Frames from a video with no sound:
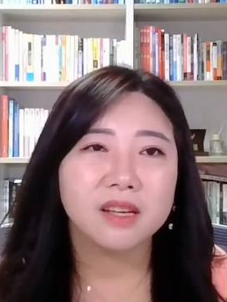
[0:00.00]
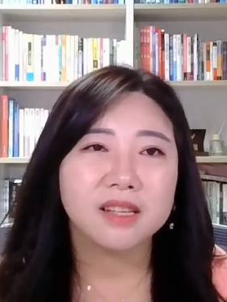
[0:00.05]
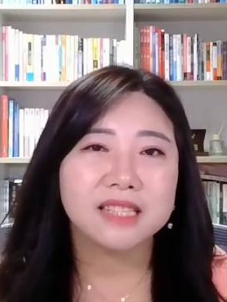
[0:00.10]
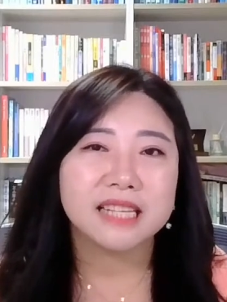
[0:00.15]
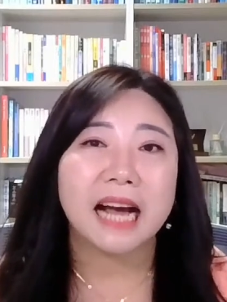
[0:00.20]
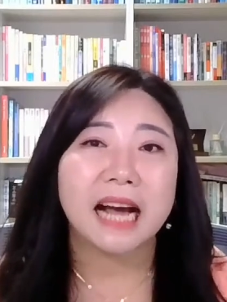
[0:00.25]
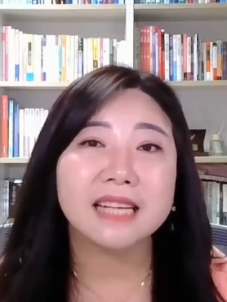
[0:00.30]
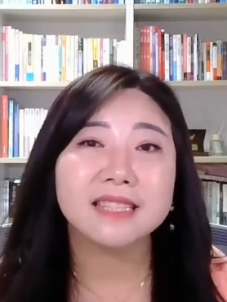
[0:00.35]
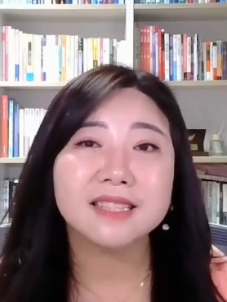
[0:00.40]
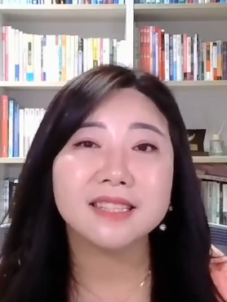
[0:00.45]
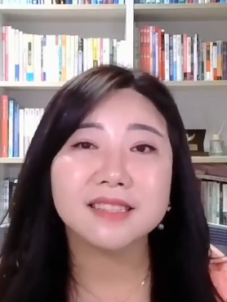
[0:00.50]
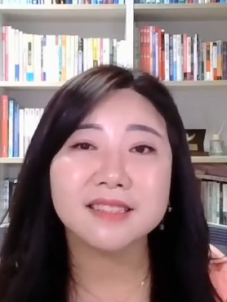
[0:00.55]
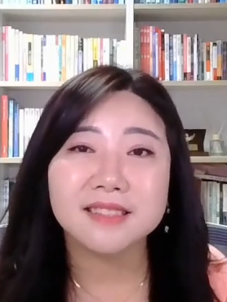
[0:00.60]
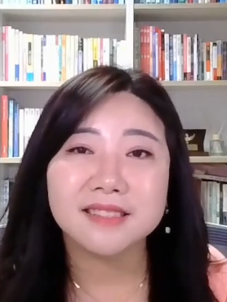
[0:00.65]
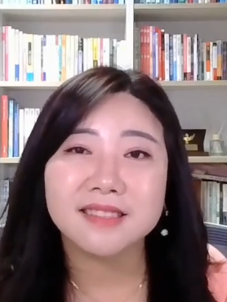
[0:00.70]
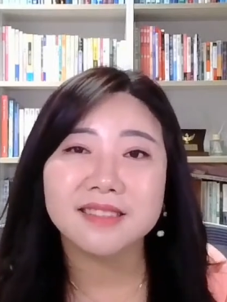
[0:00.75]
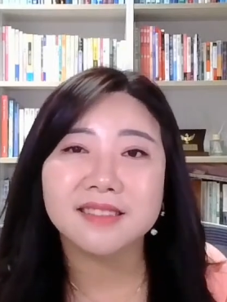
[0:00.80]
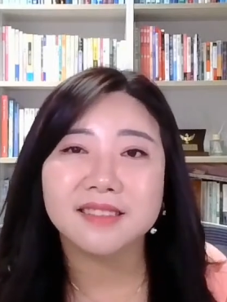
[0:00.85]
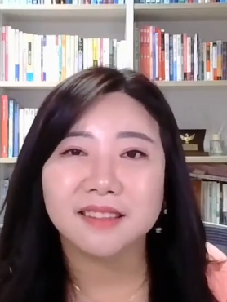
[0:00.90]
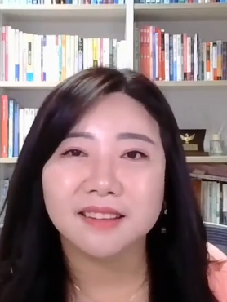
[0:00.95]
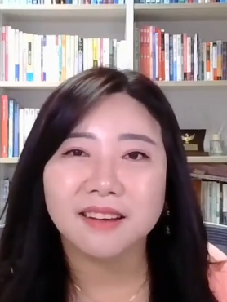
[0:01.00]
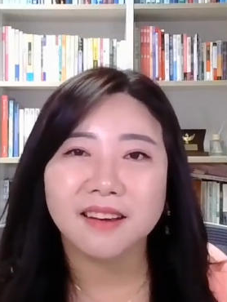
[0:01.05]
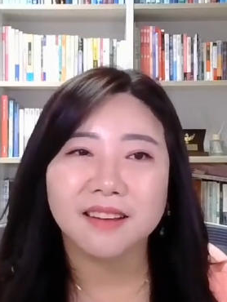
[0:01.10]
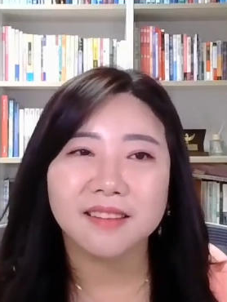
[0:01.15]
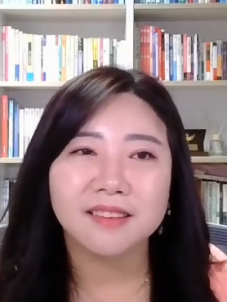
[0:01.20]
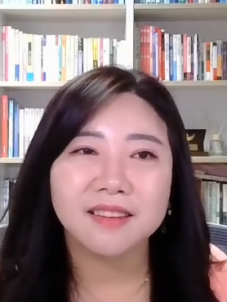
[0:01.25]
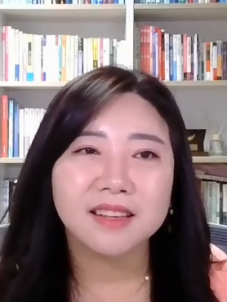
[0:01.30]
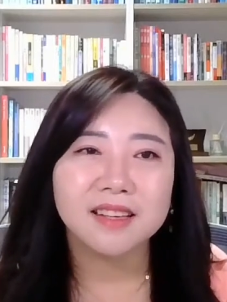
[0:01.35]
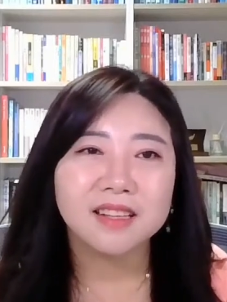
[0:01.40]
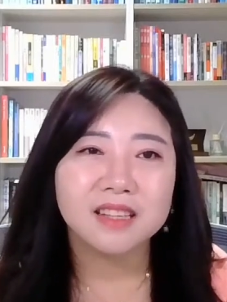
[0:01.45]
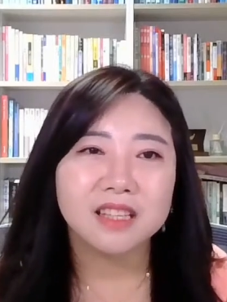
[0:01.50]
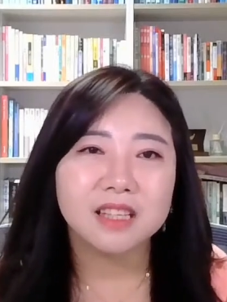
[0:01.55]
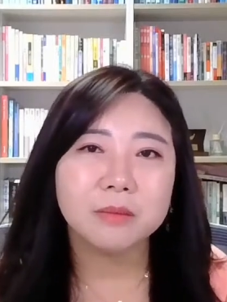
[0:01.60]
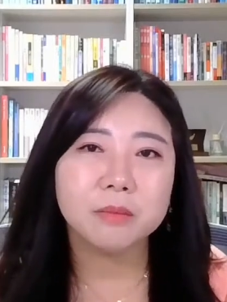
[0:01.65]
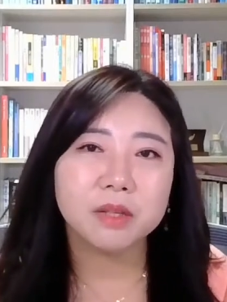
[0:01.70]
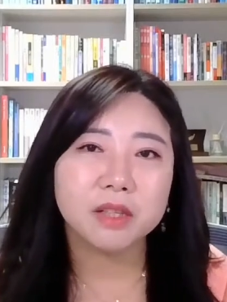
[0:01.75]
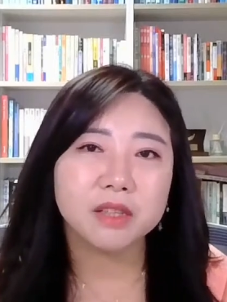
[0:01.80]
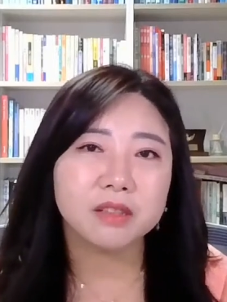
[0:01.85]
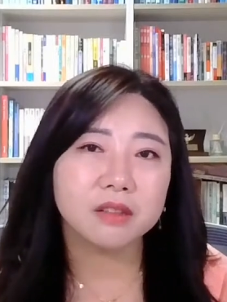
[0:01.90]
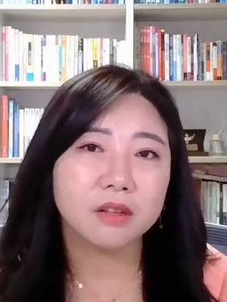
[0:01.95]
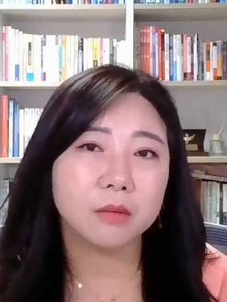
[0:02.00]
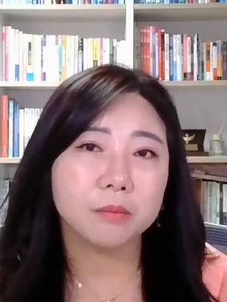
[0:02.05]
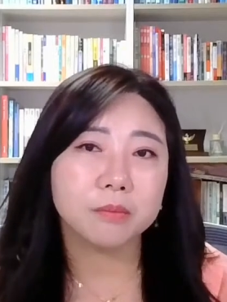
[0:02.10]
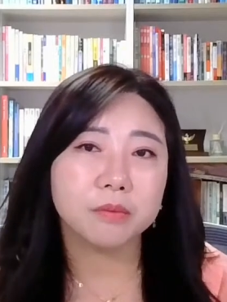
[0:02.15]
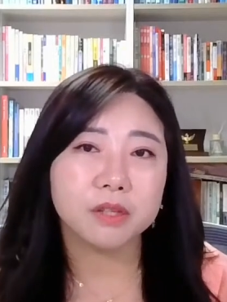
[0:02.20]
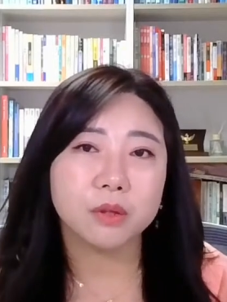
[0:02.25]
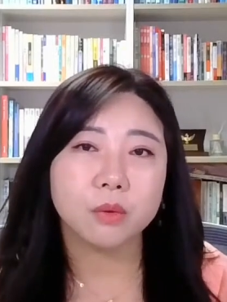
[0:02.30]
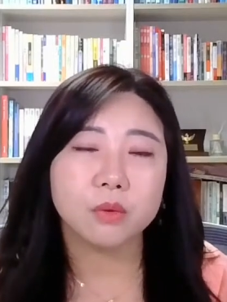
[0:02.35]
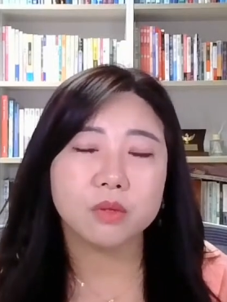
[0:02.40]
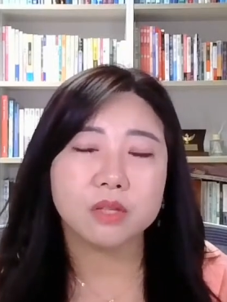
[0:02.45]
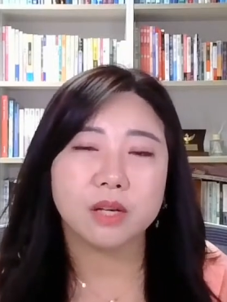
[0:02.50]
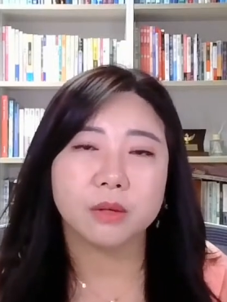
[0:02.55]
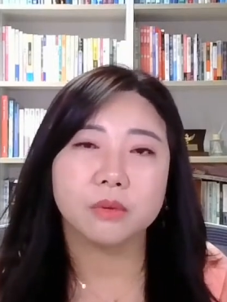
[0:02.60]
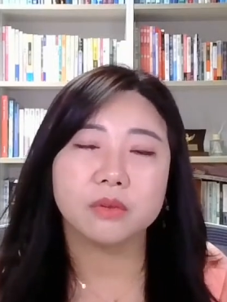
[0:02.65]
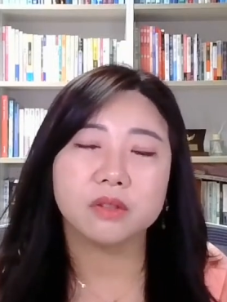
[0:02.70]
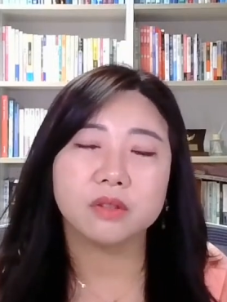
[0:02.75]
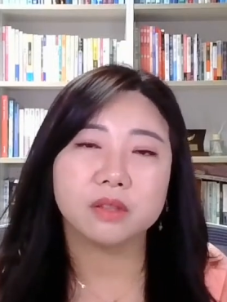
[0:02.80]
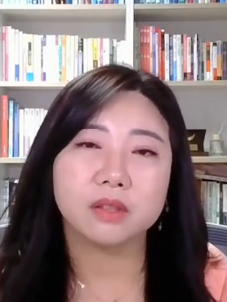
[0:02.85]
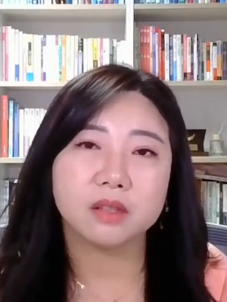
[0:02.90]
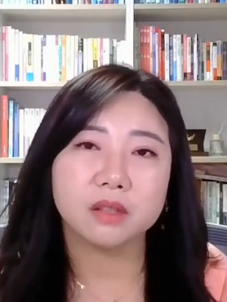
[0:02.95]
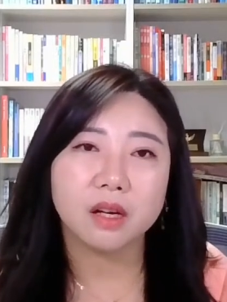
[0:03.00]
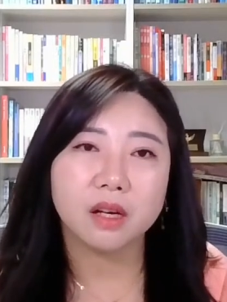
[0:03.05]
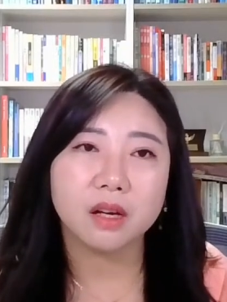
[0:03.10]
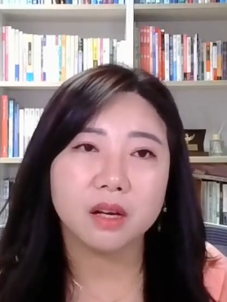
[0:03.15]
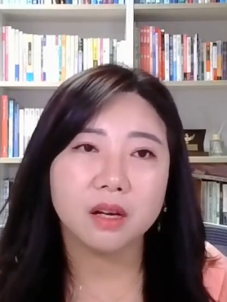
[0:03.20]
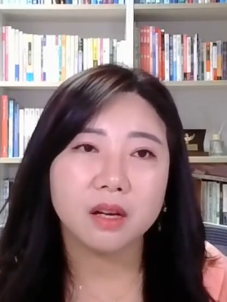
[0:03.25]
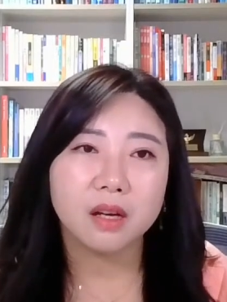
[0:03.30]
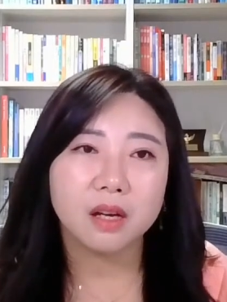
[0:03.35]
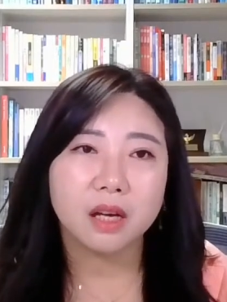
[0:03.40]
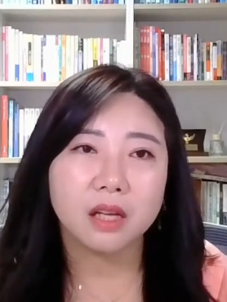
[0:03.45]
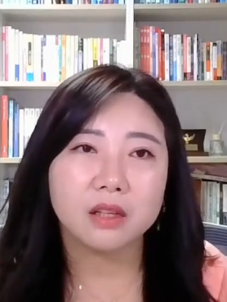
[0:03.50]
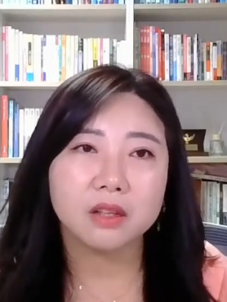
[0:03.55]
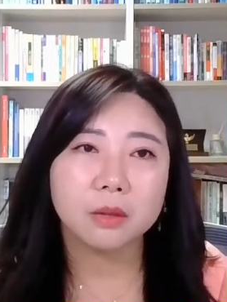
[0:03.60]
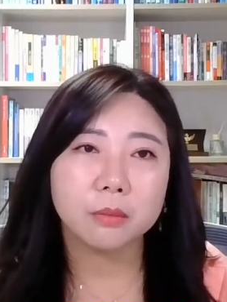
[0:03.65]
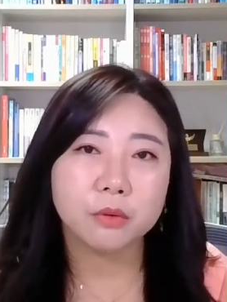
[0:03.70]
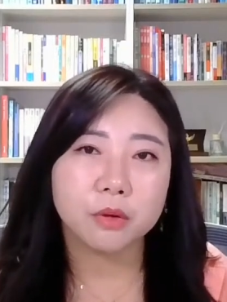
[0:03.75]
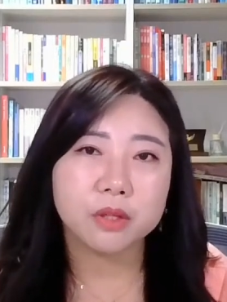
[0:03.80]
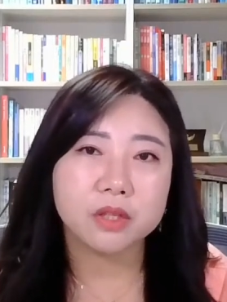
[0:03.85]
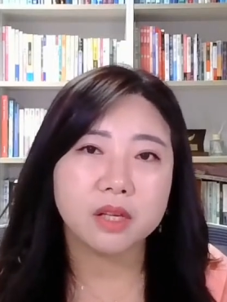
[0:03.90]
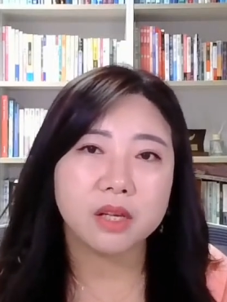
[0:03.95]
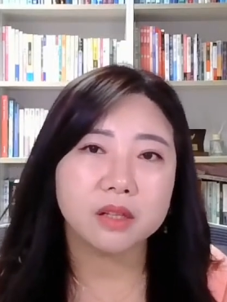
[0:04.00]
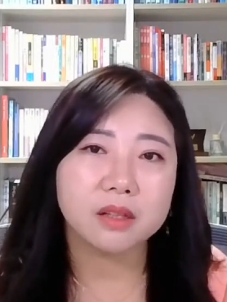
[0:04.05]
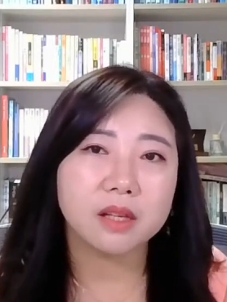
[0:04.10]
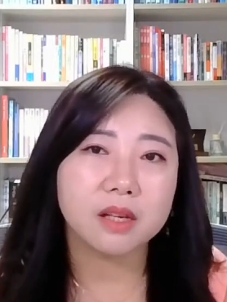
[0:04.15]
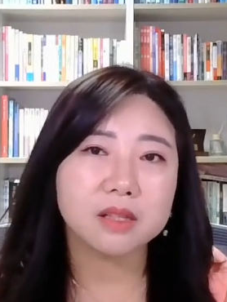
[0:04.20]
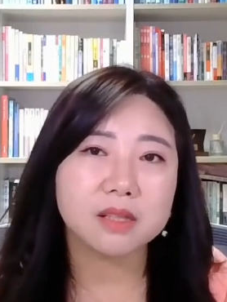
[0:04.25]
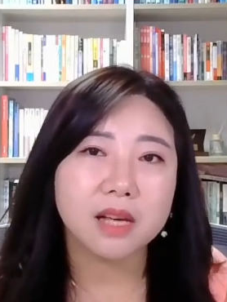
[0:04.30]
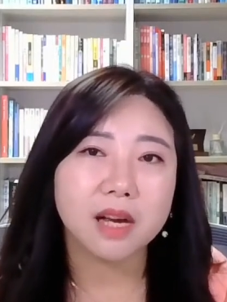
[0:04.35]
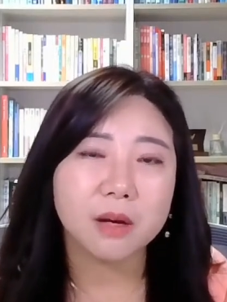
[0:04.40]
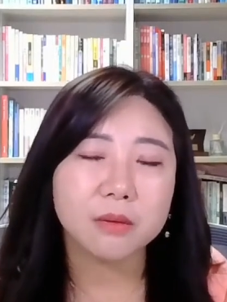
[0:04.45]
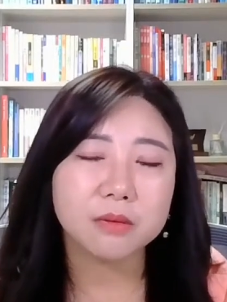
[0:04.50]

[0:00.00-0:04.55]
자신 있으니까 이미 그런 비교 자료들이나 애터미 회사에 대한